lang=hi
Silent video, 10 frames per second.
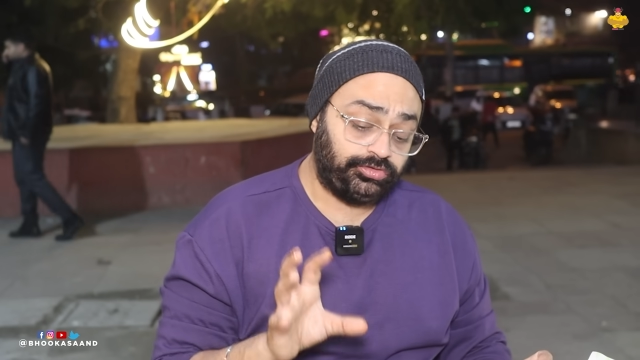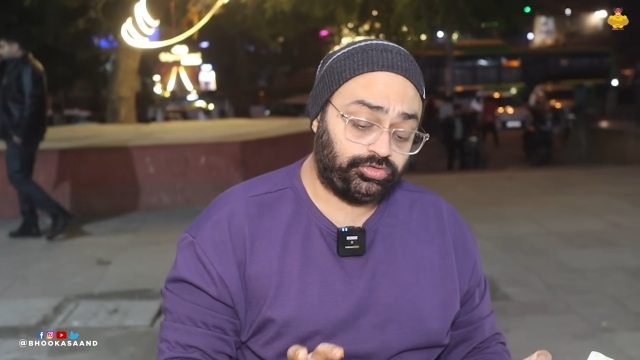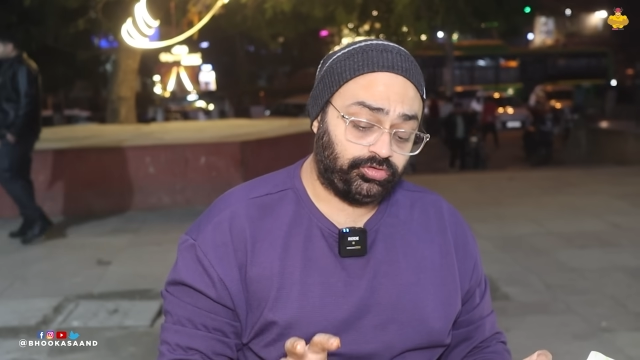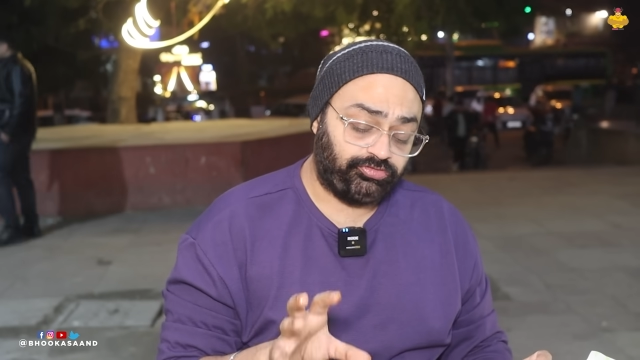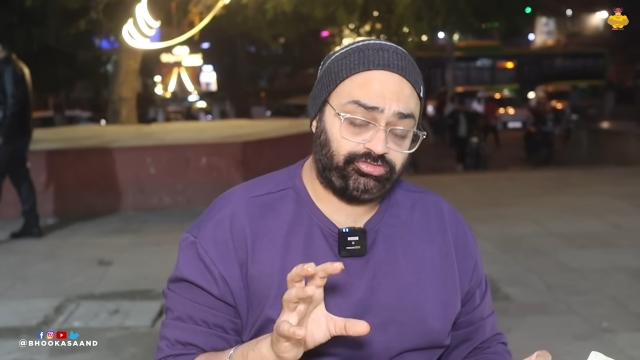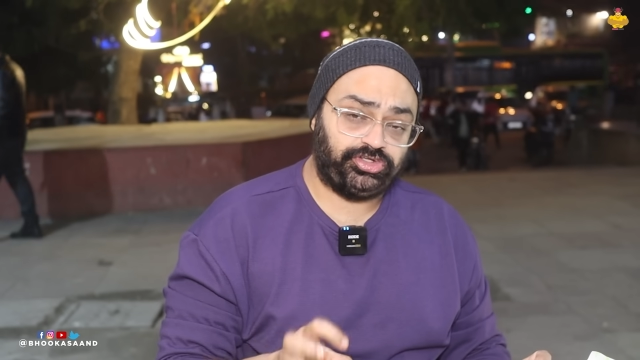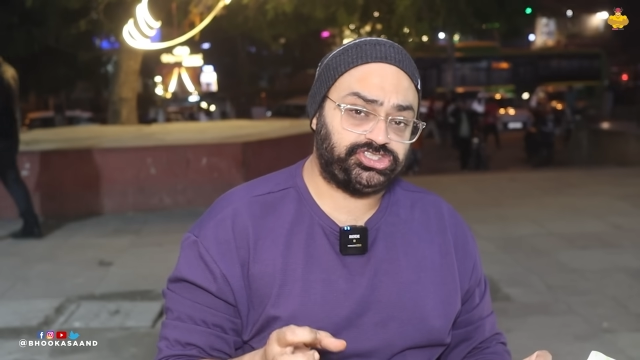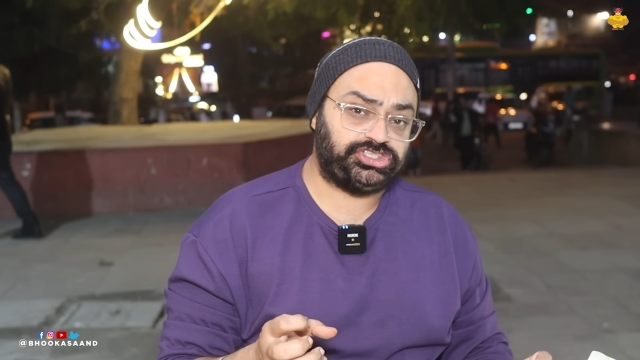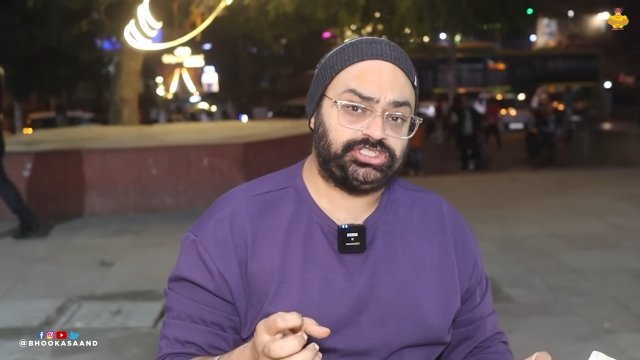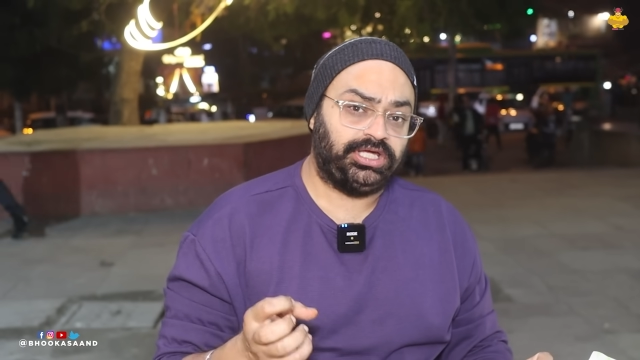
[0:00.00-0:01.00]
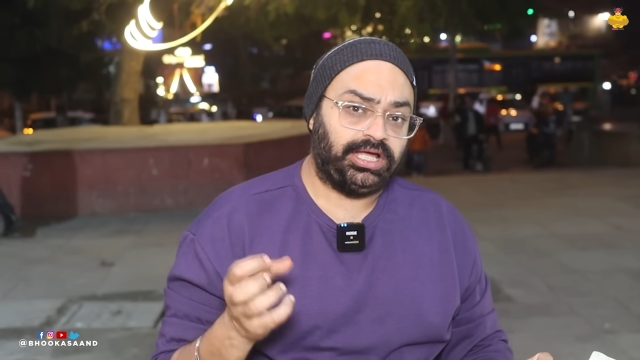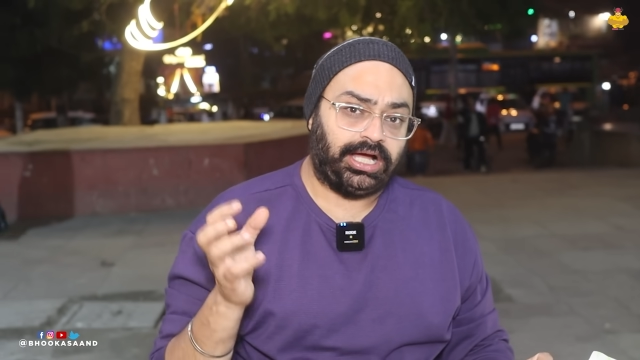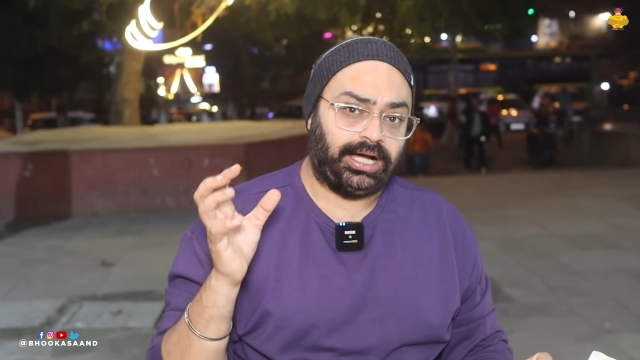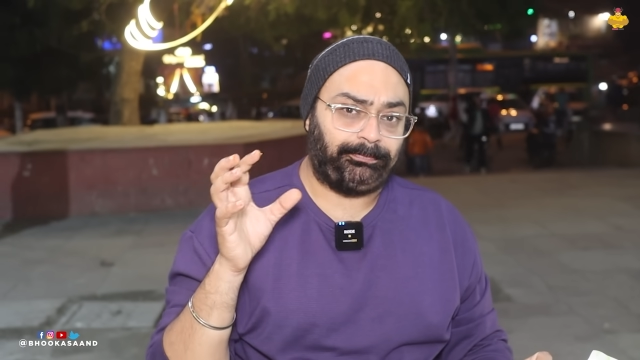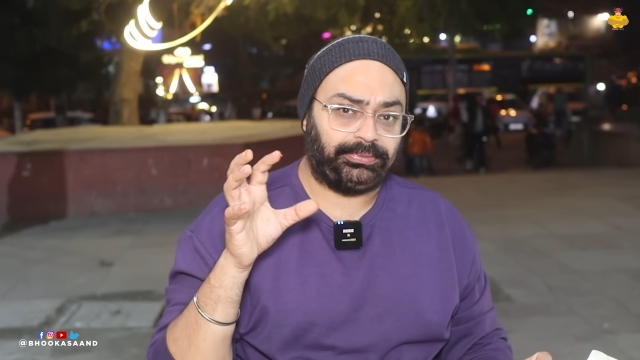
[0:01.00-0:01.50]
जो फ़िश
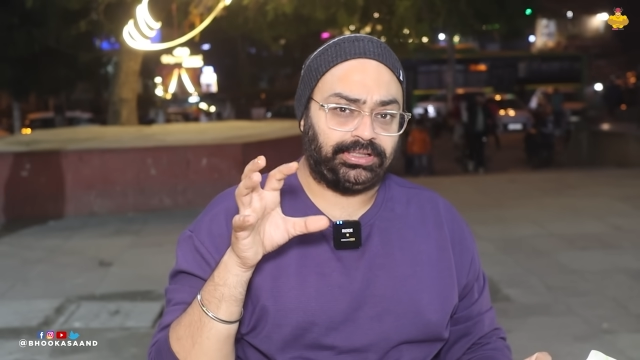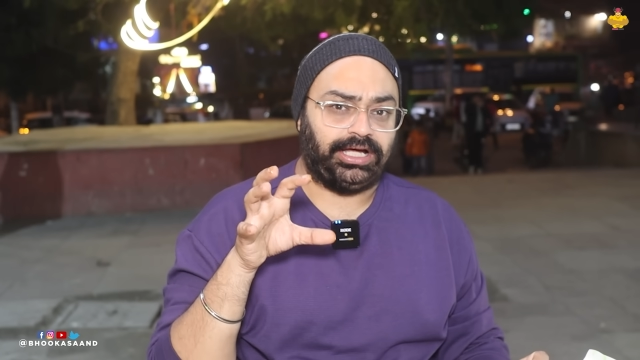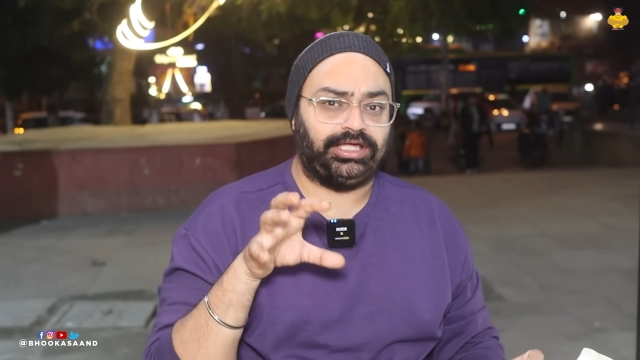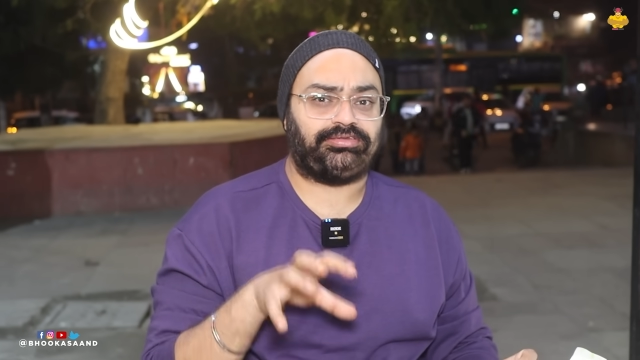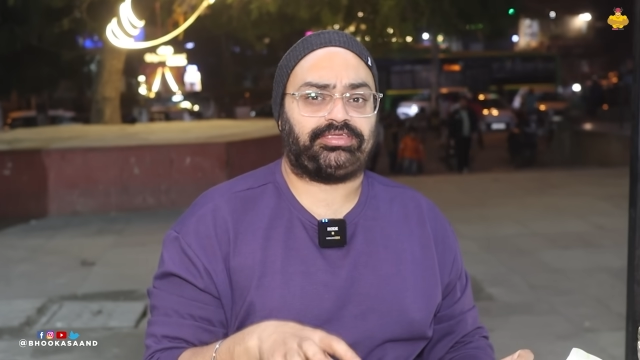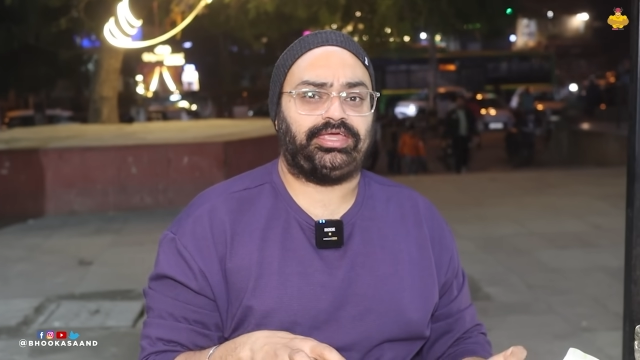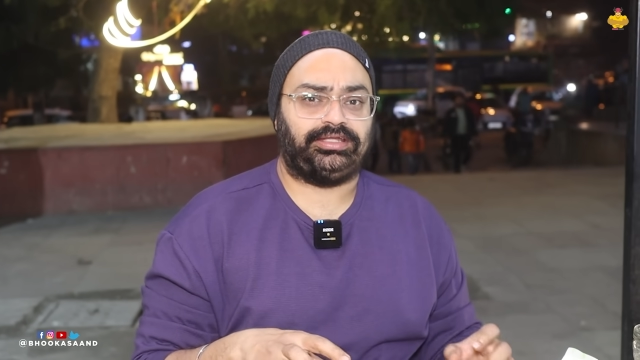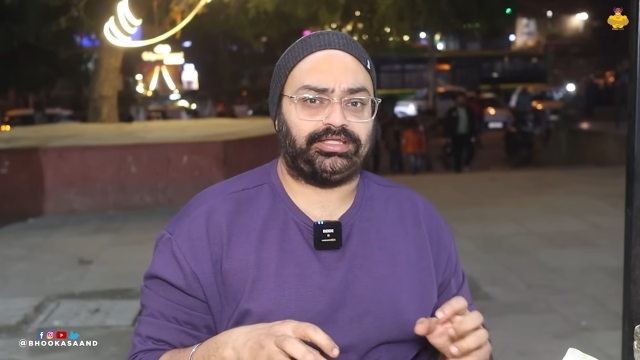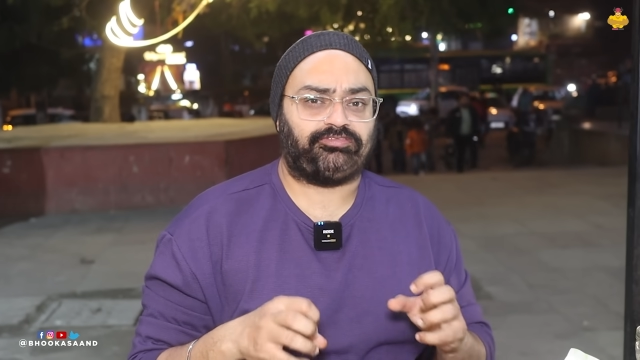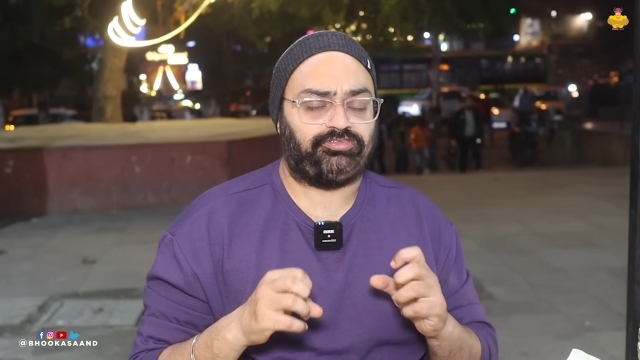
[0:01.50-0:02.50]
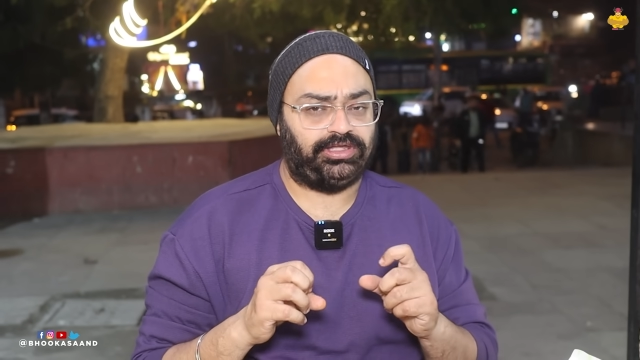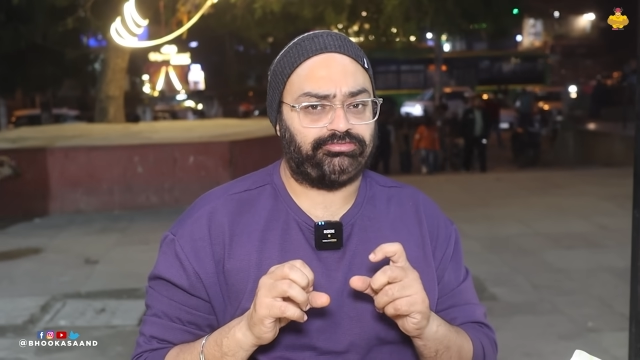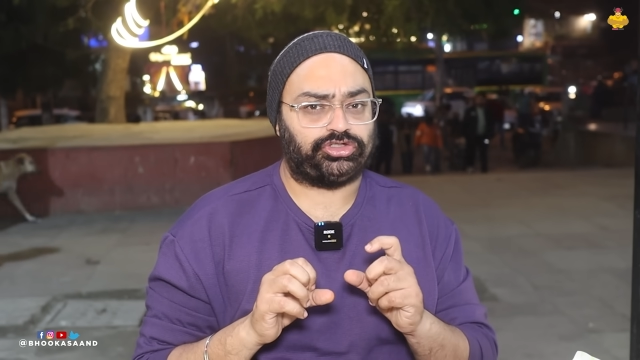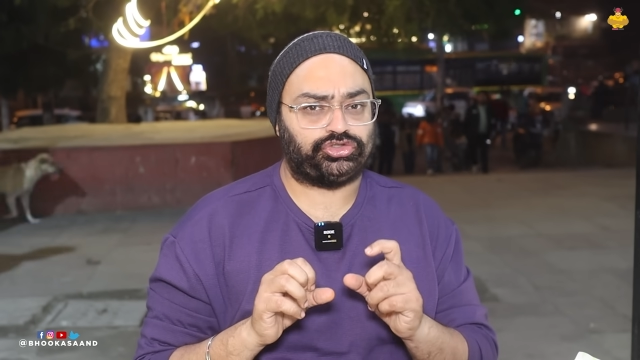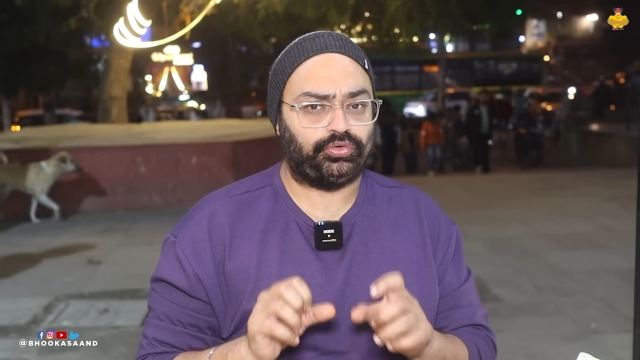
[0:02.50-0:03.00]
अपना इसके अंदर
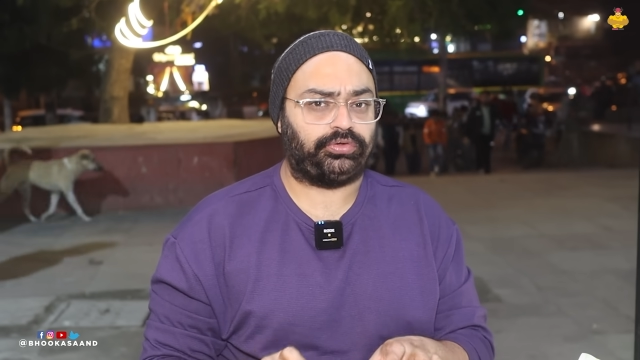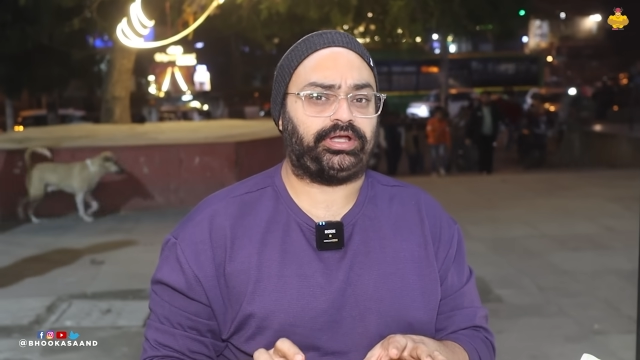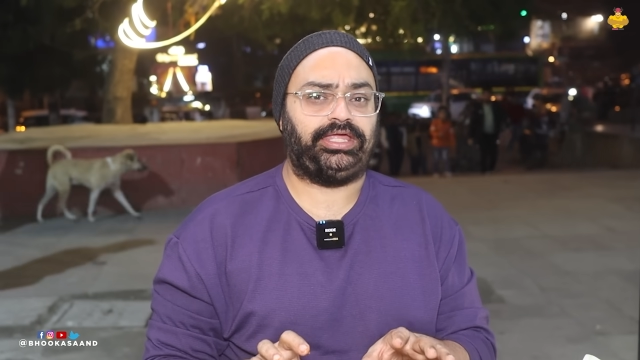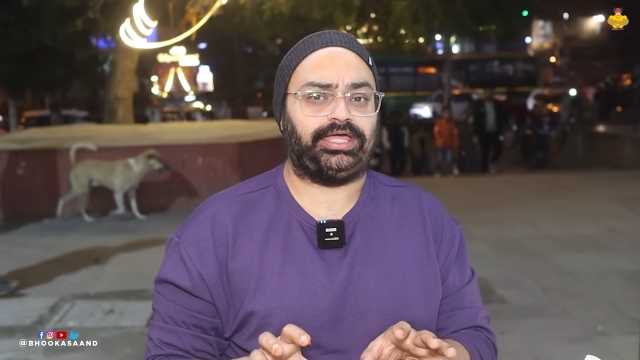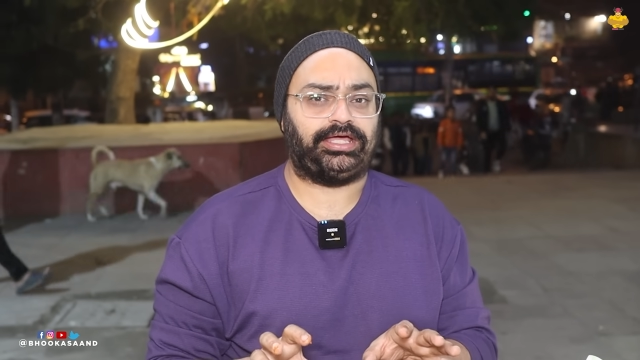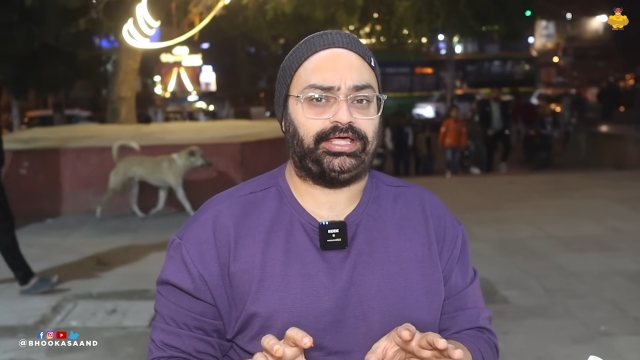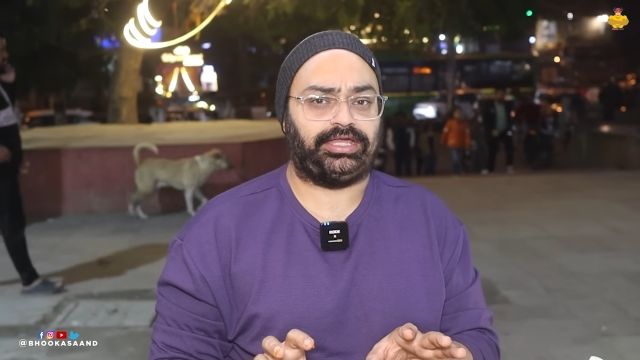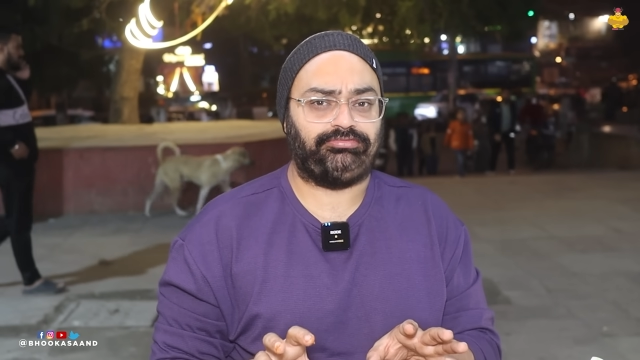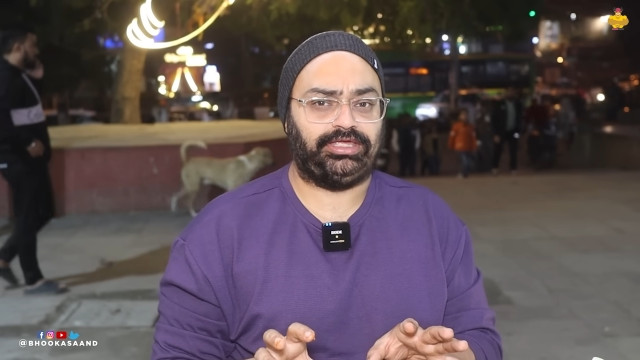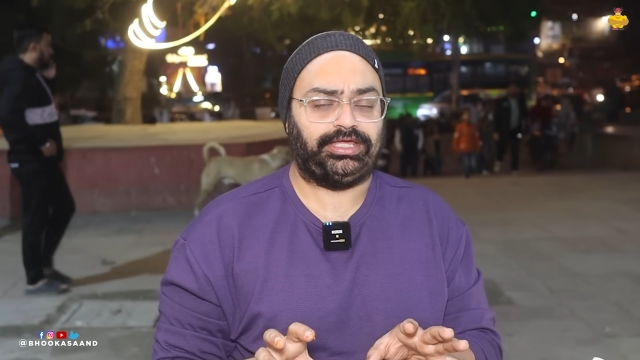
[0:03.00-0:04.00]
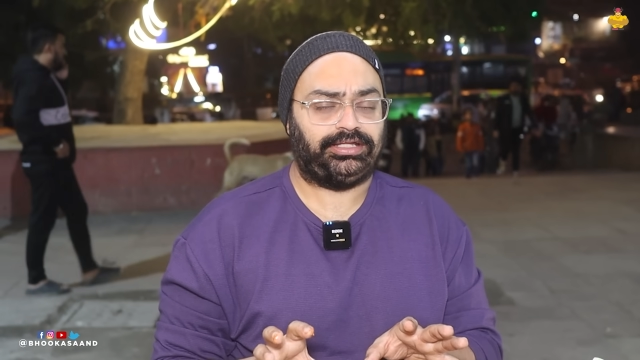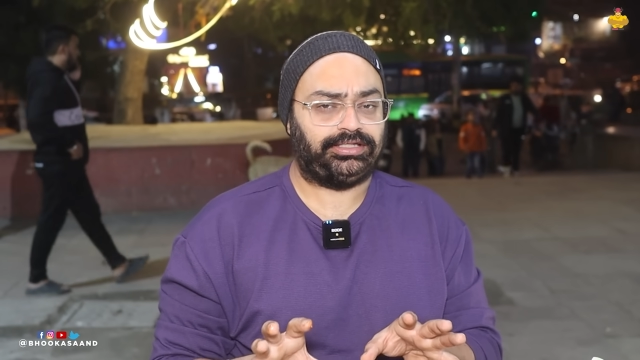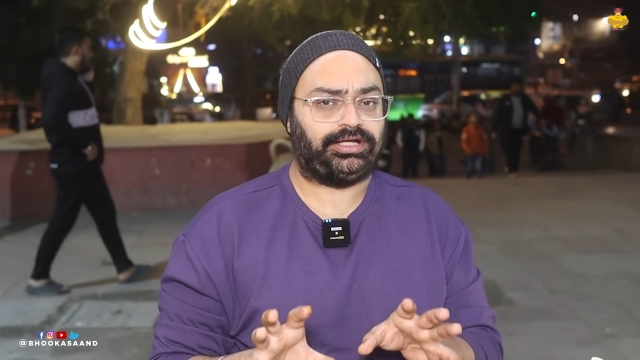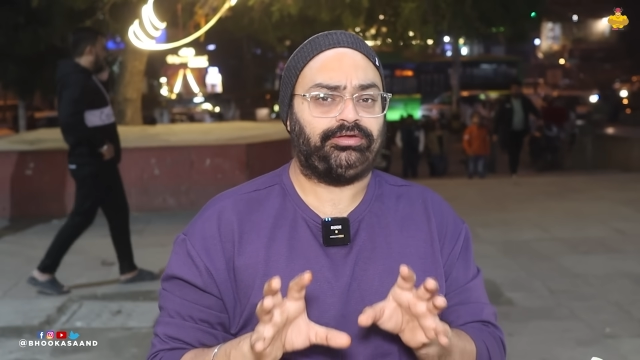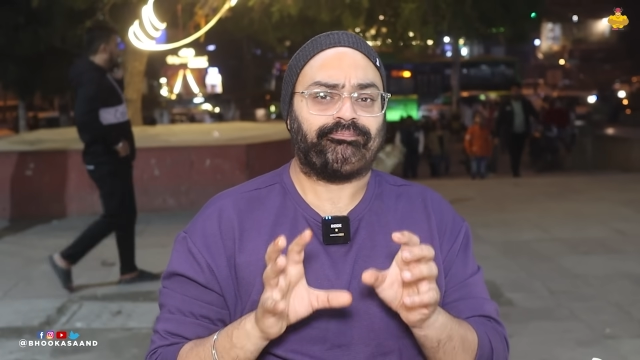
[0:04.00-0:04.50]
फ्लेवर छोड़ रही है ग्रेवी के
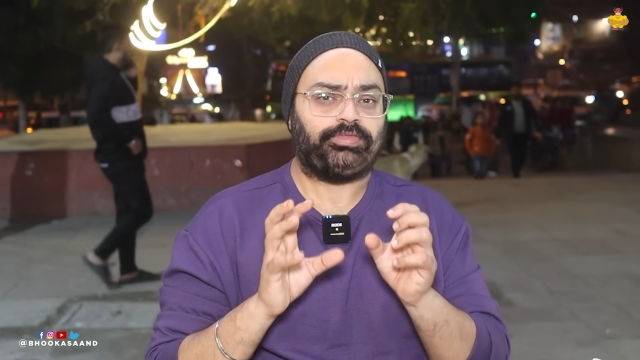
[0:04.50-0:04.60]
अंदर